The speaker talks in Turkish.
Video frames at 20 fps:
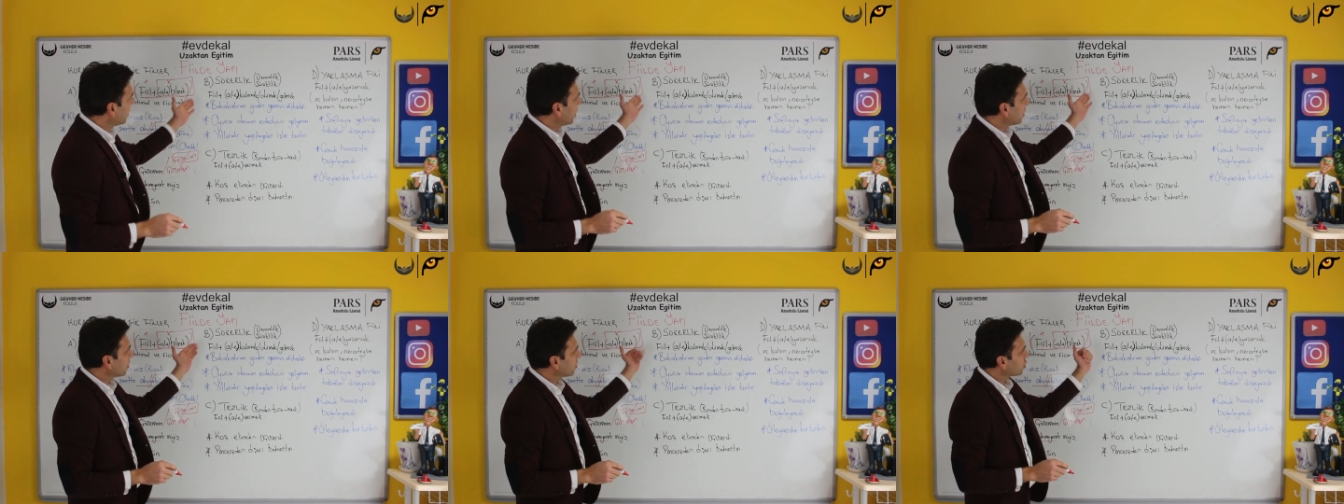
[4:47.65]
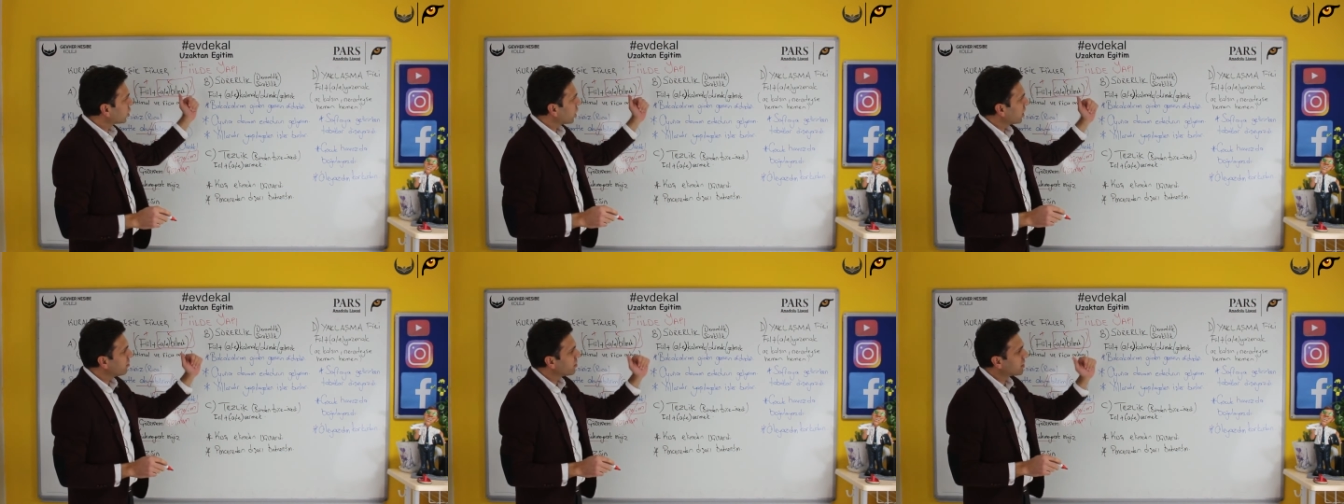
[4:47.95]

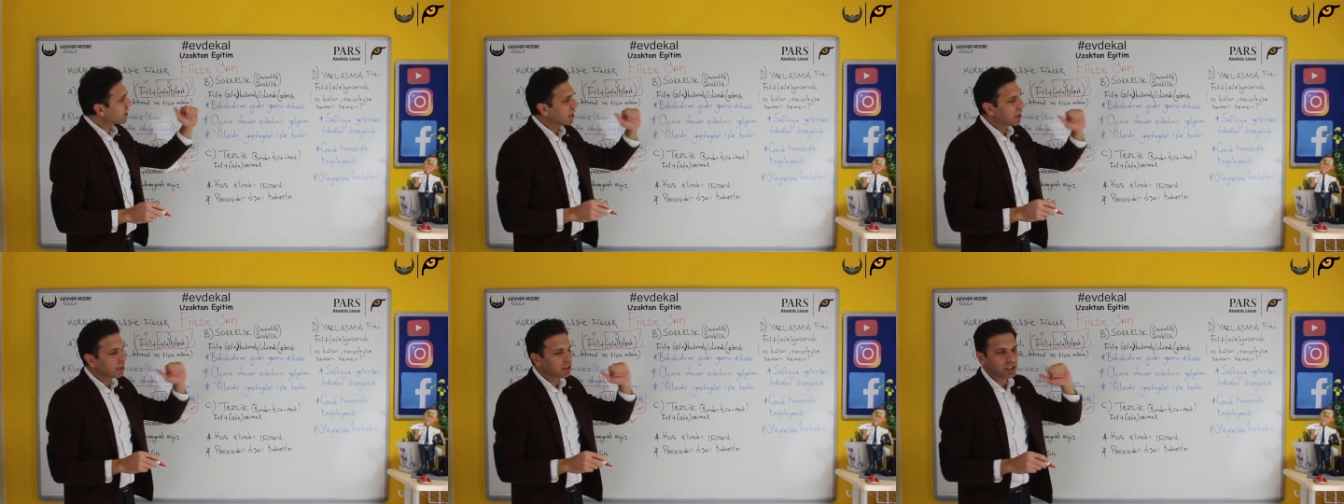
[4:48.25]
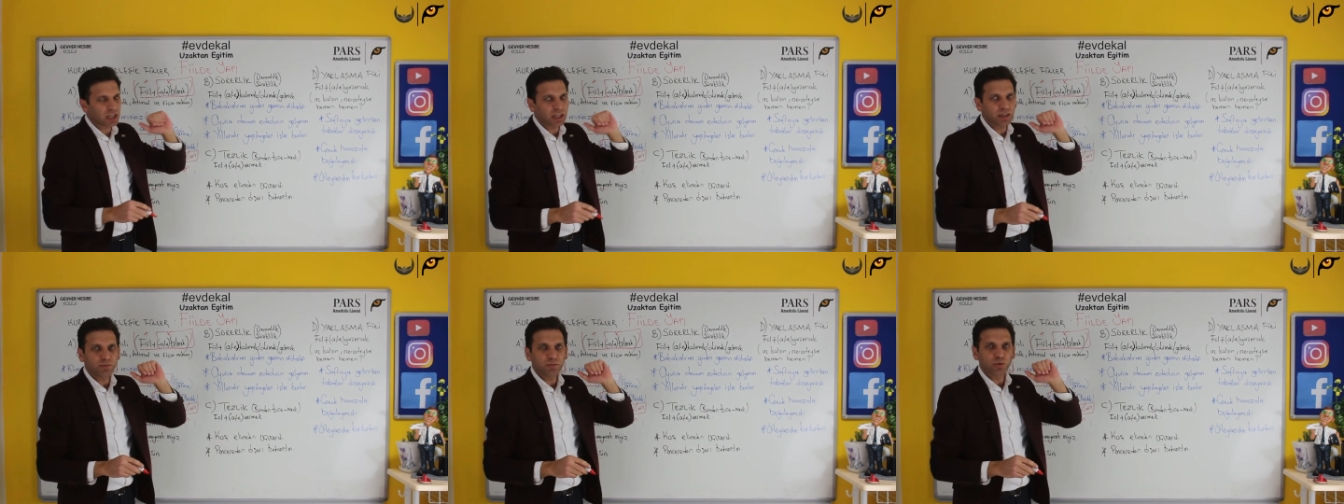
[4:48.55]
diğer şeyimize
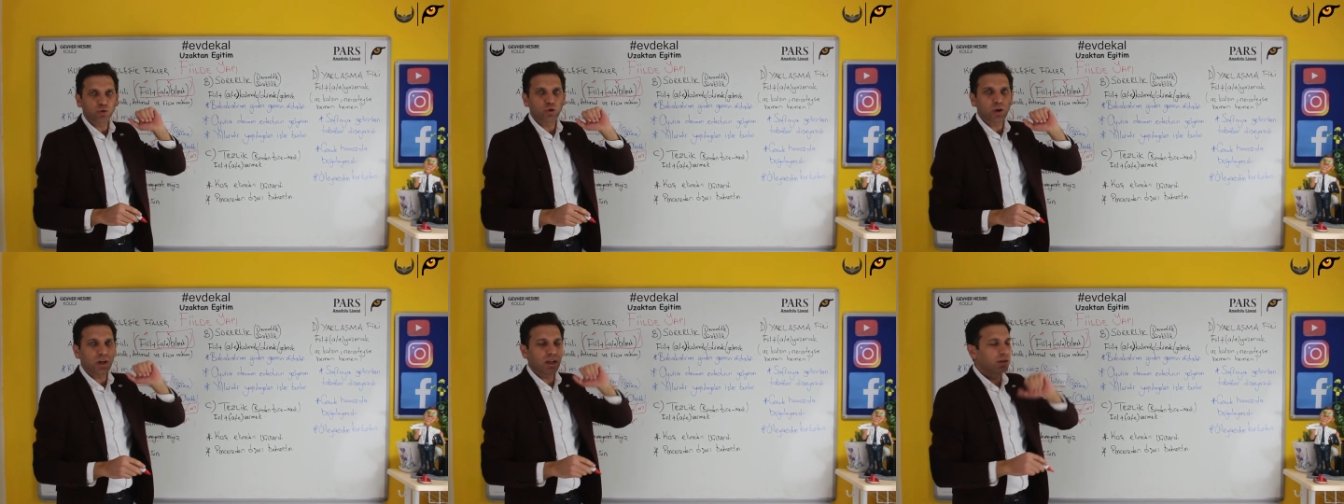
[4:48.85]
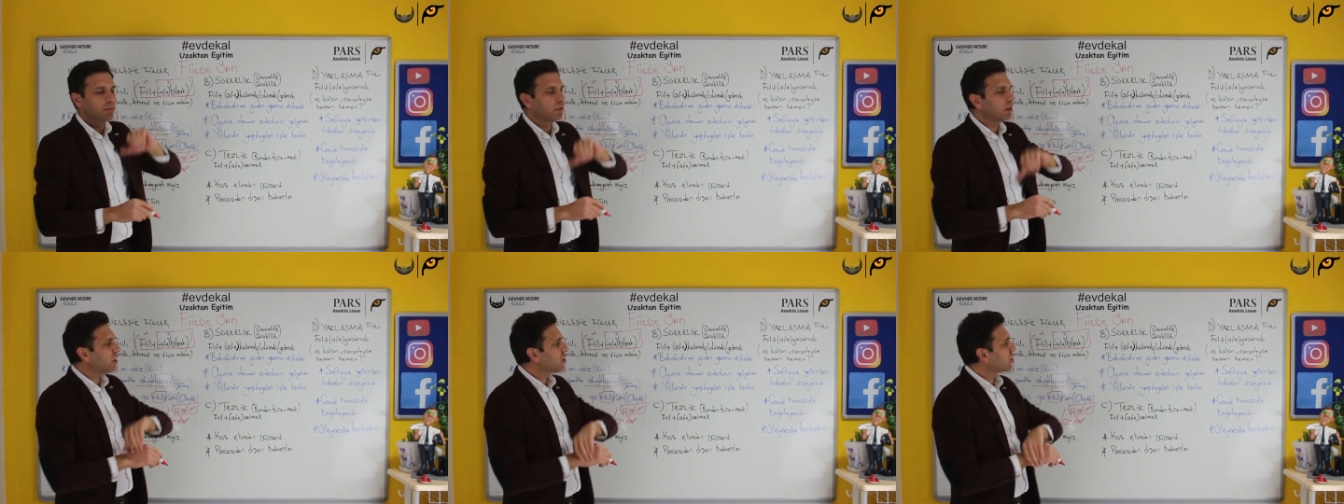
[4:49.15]
geçelim.
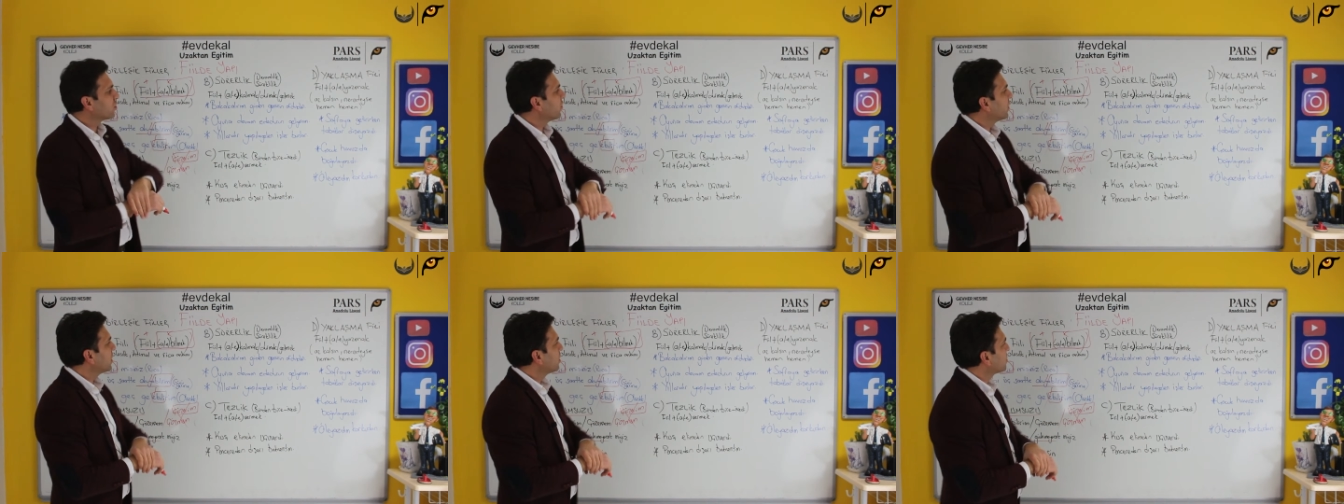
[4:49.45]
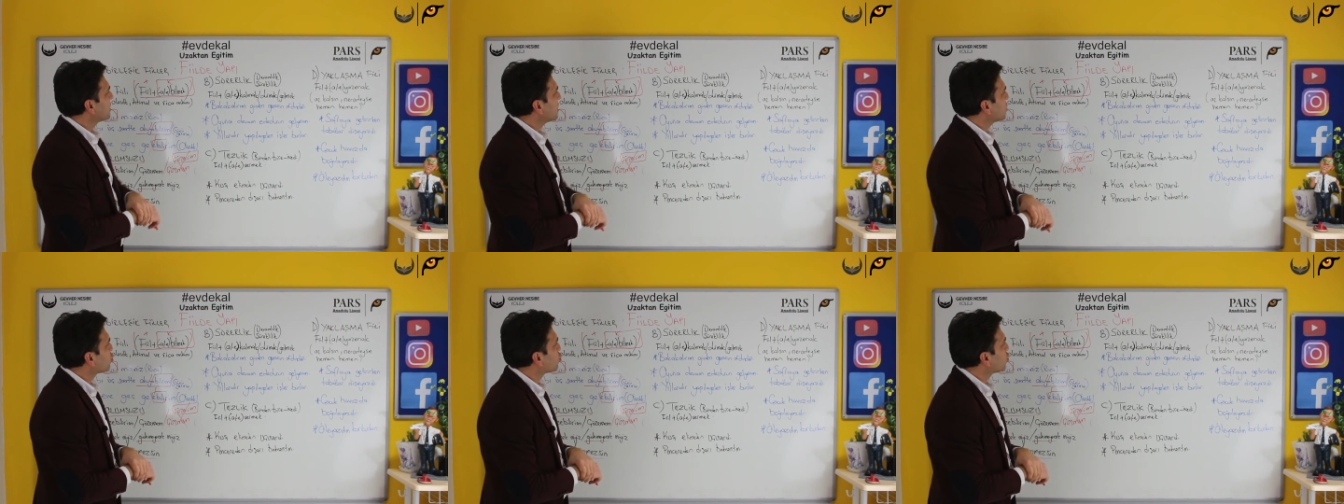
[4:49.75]
Kurallı birleşik
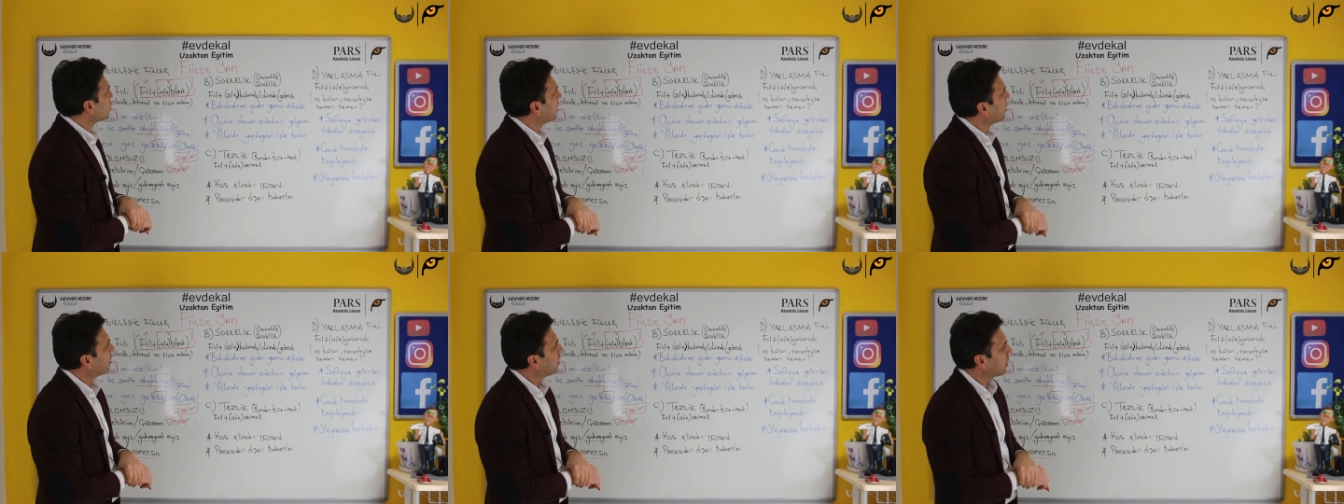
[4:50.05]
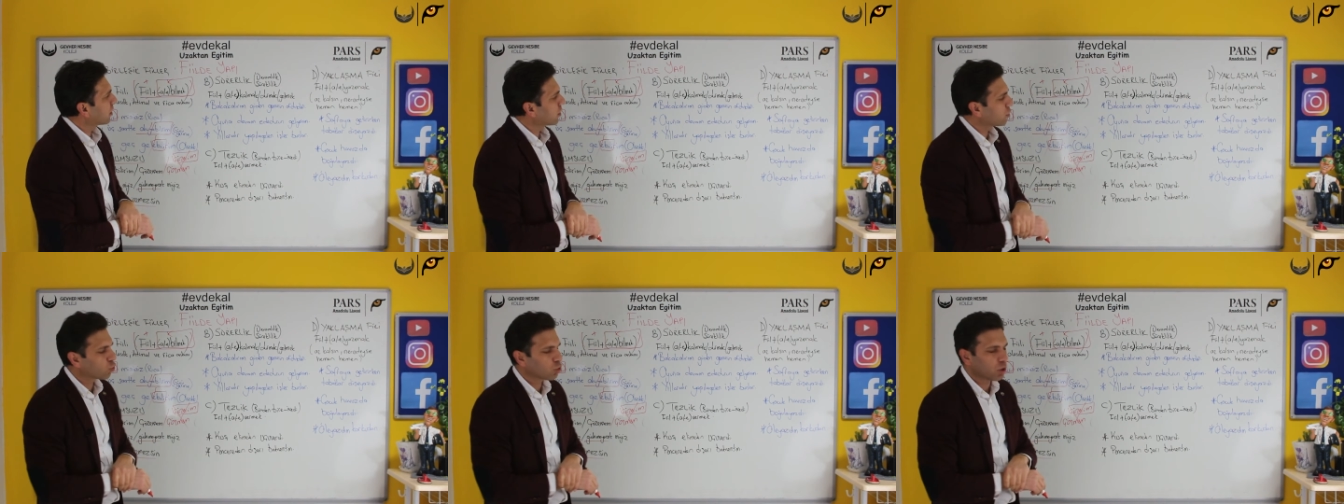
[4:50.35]
fiilimize sürelilik.